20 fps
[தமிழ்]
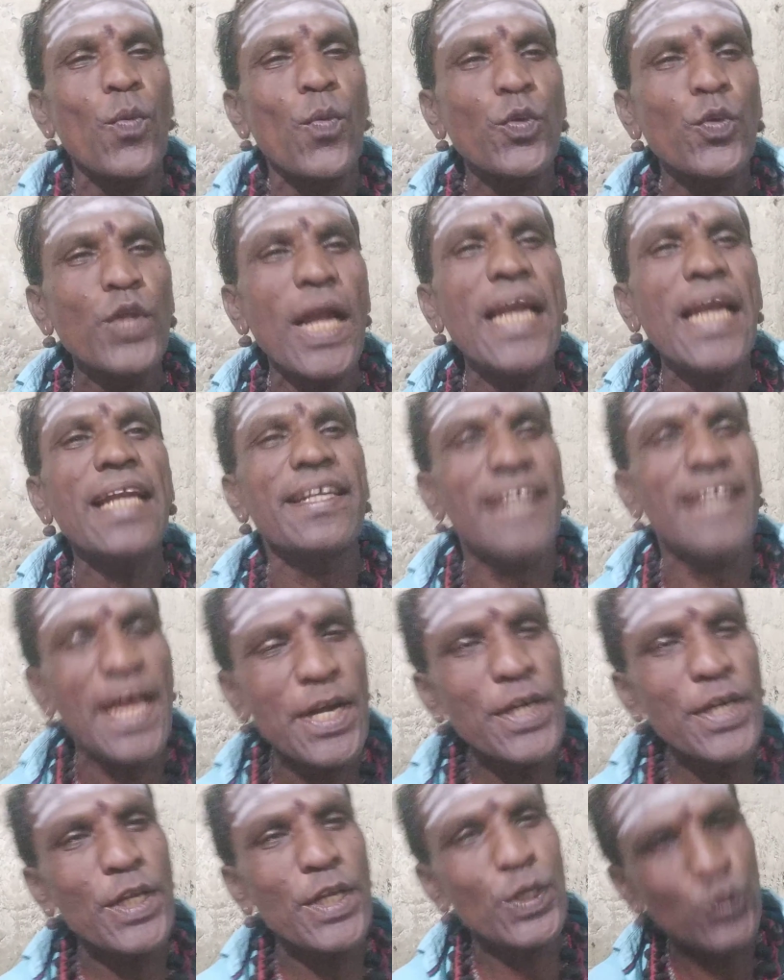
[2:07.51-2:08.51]
முதல்
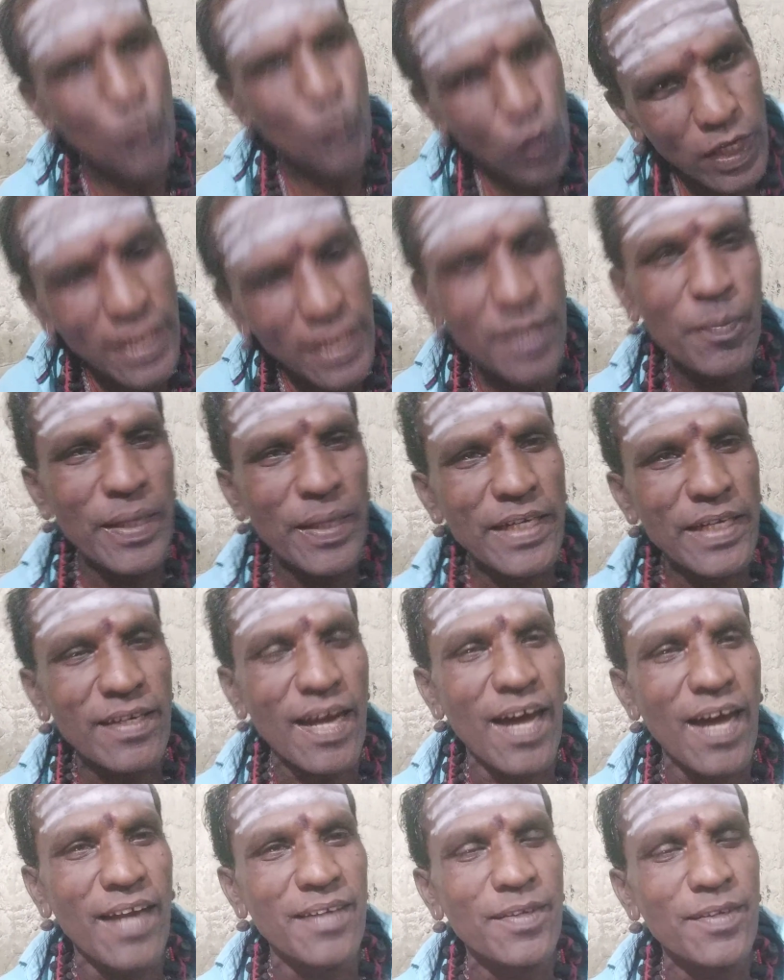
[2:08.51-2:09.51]
நன்றி சொல்லணும்
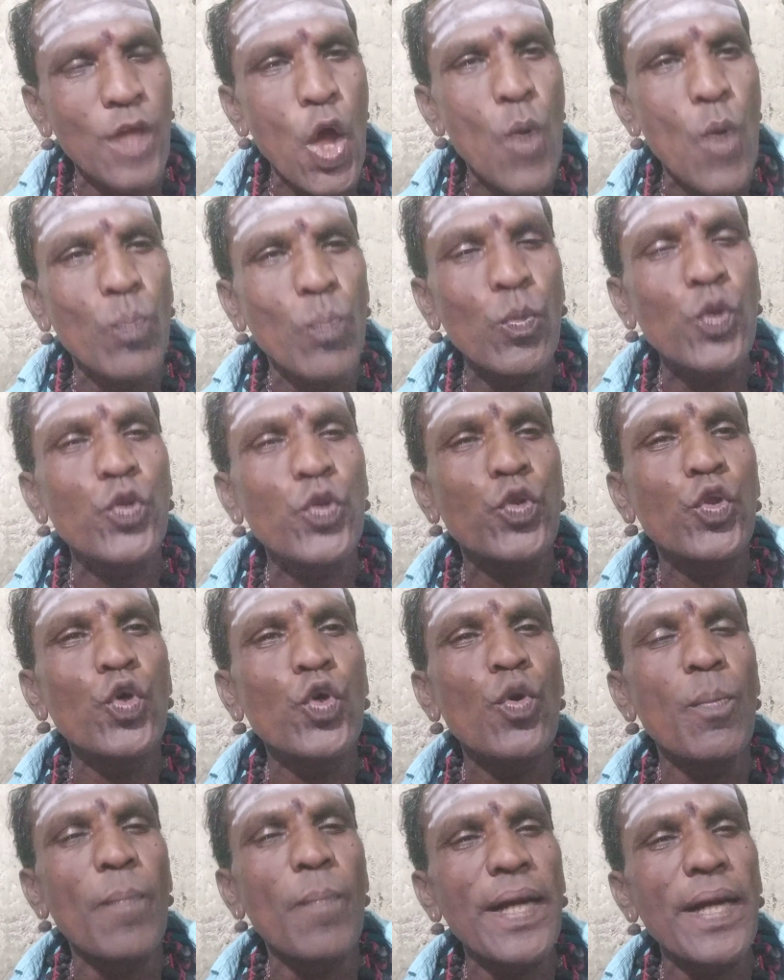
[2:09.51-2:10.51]
என்றால்
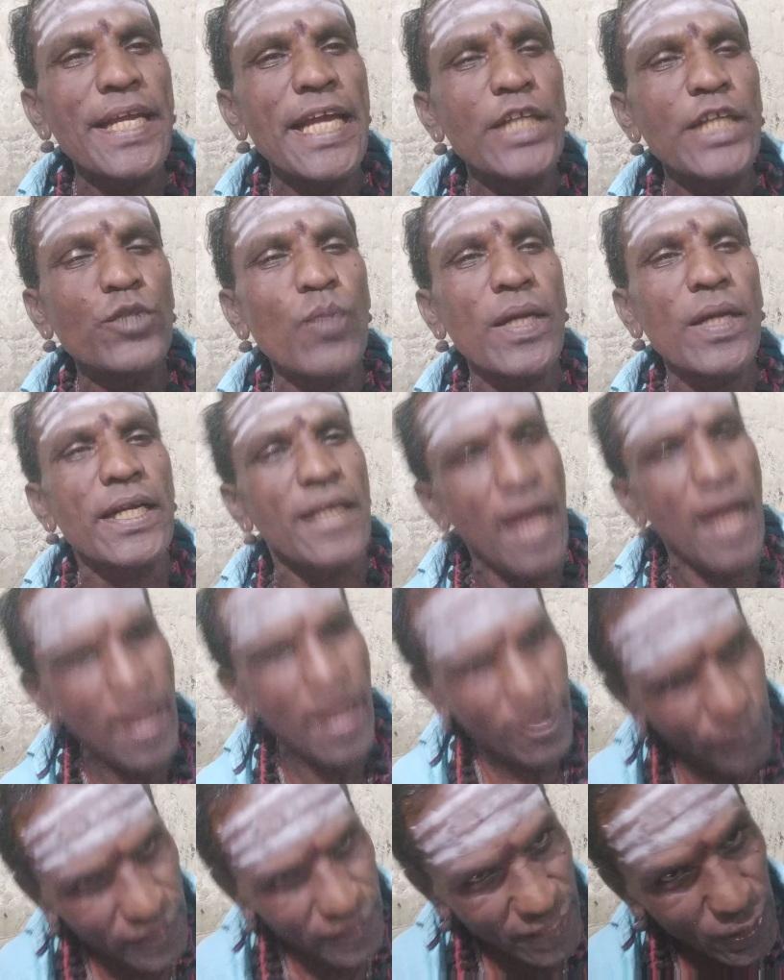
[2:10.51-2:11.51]
முத்து மகேஸ்வரன்
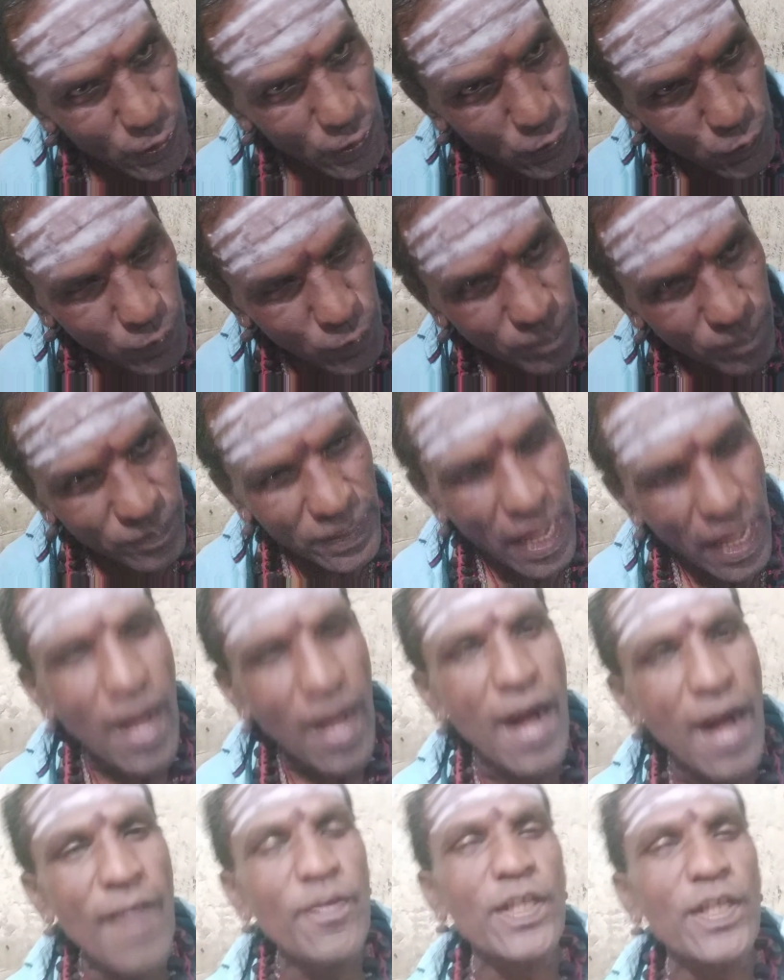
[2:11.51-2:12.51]
அவர்களுக்கும்
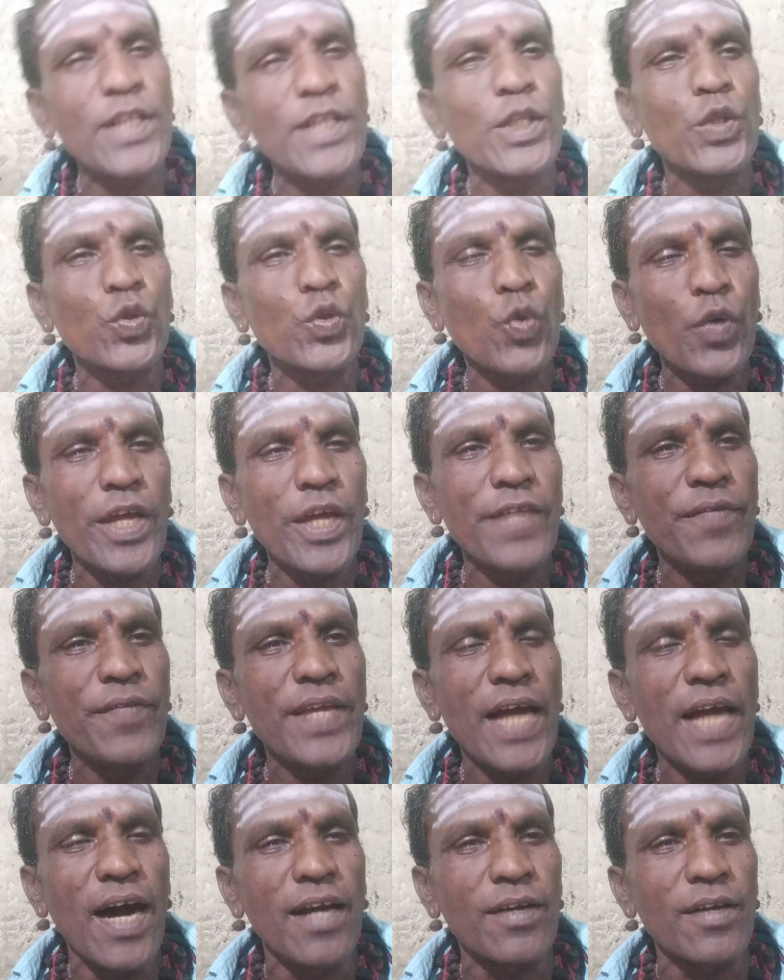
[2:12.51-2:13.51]
அவரது
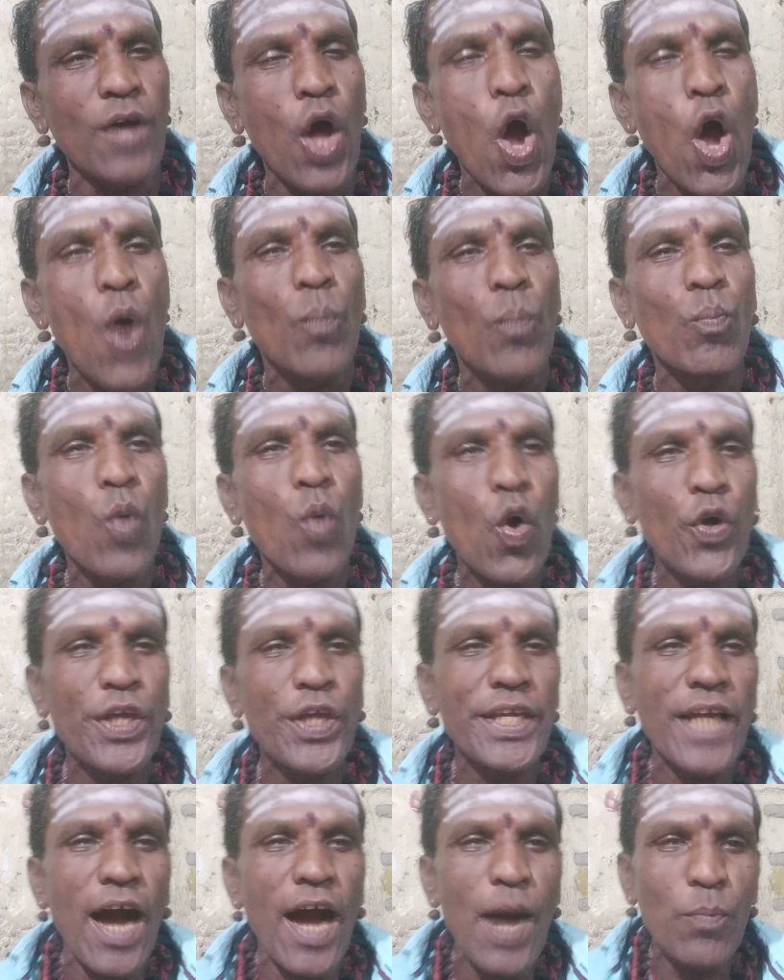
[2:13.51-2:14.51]
துணைவியார்
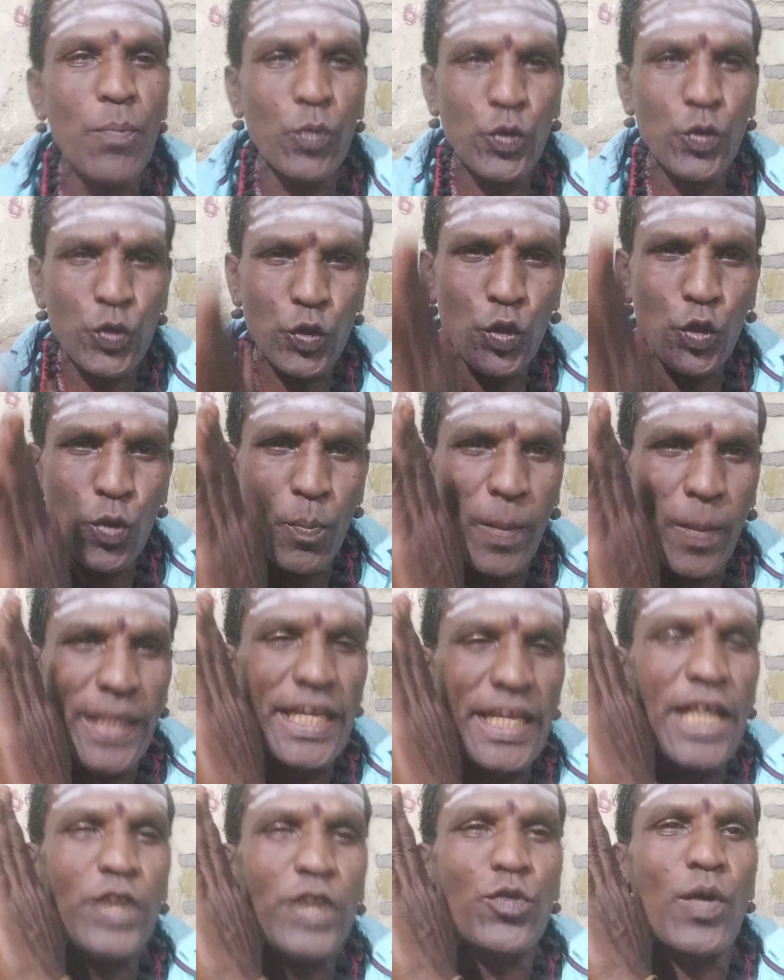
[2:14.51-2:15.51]
மோனிகா முத்து
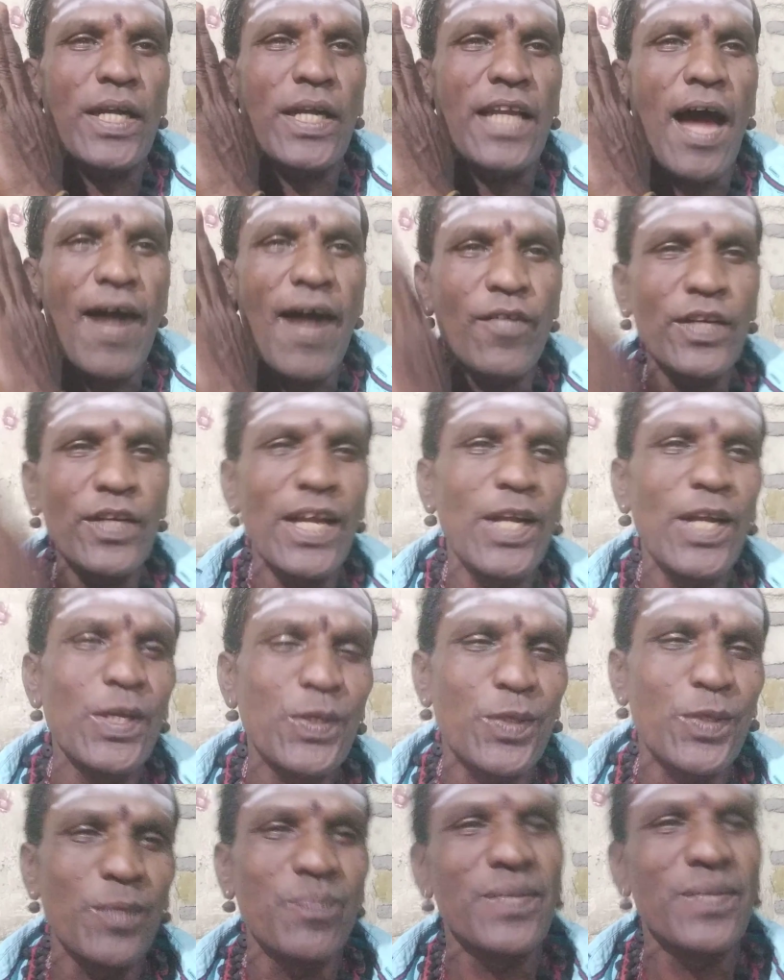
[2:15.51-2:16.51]
மகேஸ்வரன்
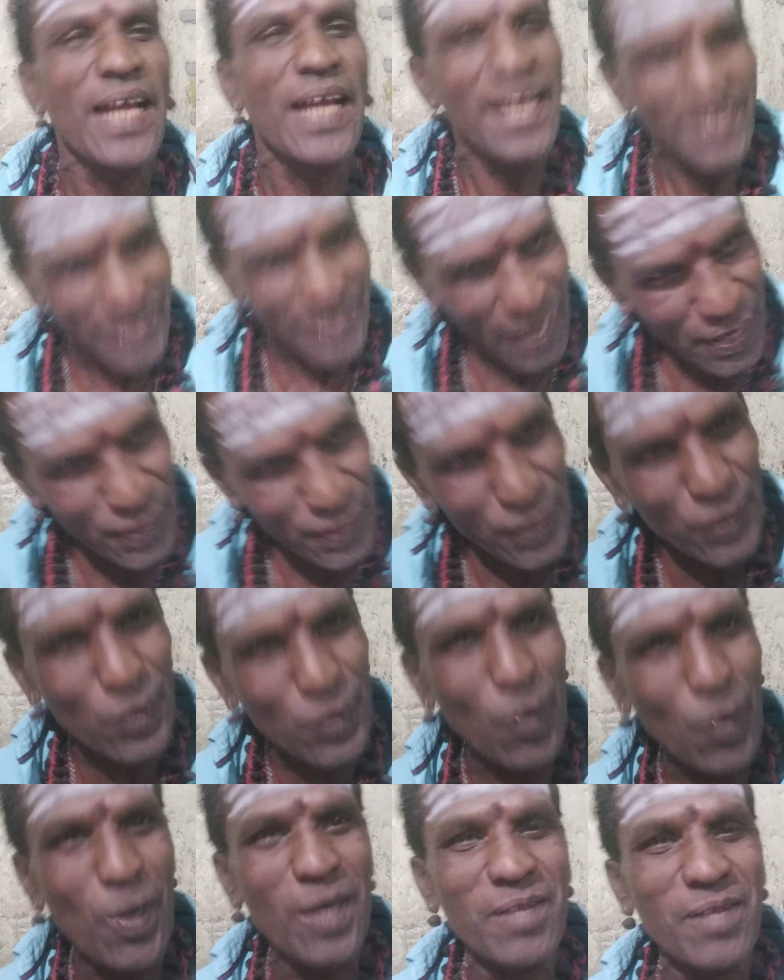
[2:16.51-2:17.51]
அவர்களுக்கும் நன்றி
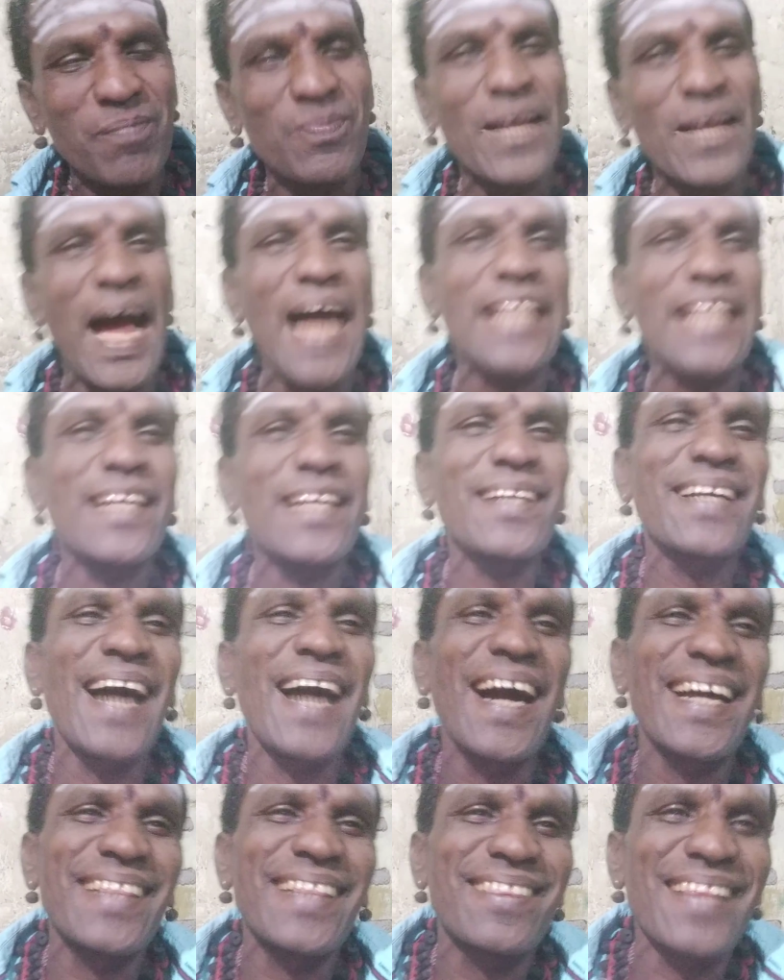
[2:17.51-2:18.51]
சொல்லணும்
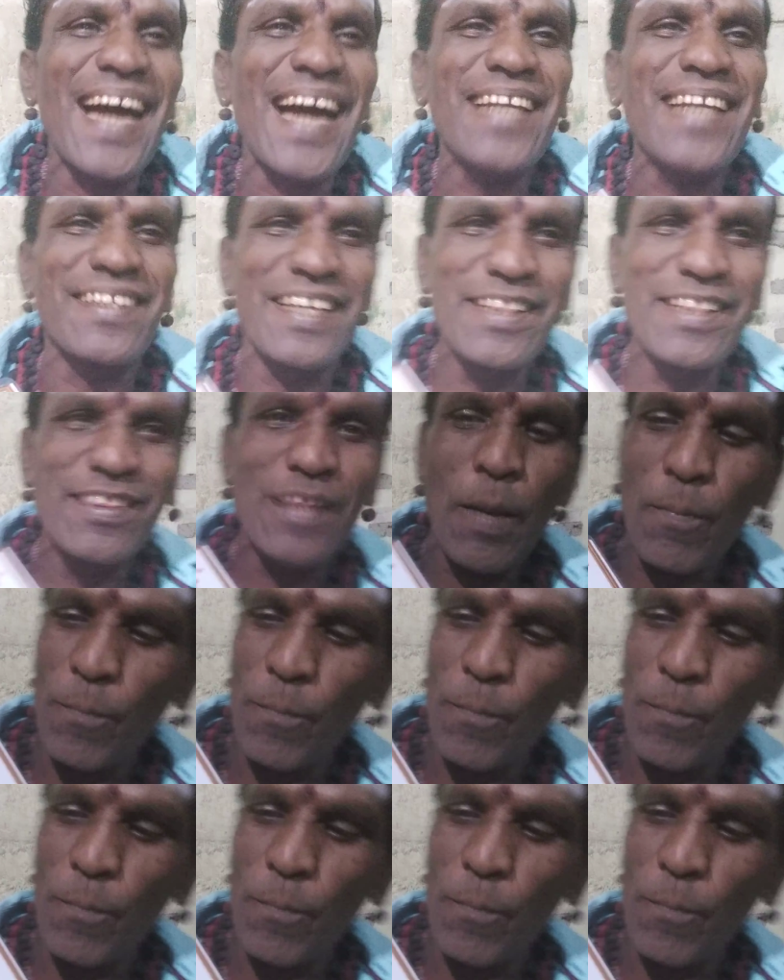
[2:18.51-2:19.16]
அதற்காகத்தான் இந்த